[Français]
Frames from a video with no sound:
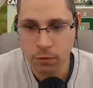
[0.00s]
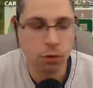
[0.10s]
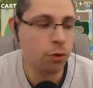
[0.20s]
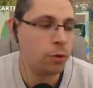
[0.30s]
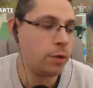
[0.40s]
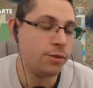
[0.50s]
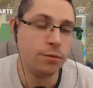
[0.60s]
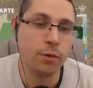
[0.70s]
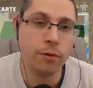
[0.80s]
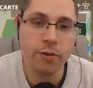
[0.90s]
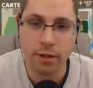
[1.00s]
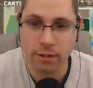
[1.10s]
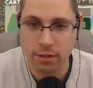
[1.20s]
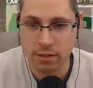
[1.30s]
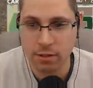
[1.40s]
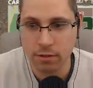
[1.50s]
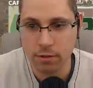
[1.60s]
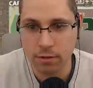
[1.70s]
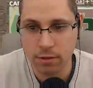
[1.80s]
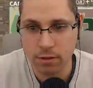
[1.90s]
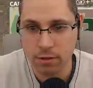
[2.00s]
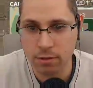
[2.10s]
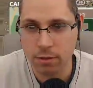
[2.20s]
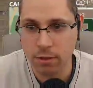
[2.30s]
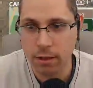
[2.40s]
J'aurai l'occasion d'en refaire hein, d'ici euh, euh,